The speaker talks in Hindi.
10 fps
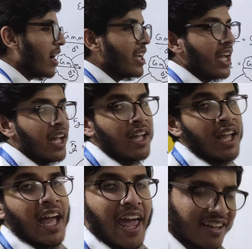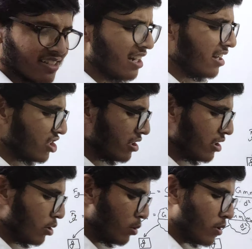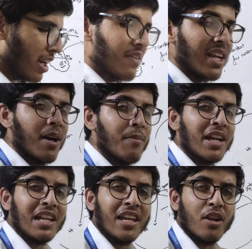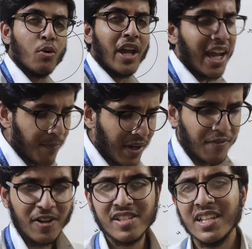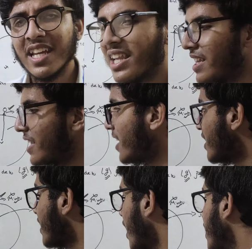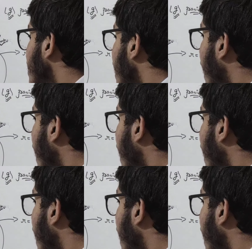आ गई है एक्सेलरेशन ड्यू टू ग्रेविटी हमें क्लियर हो गया एक बार फिर से देख लेते हैं क्या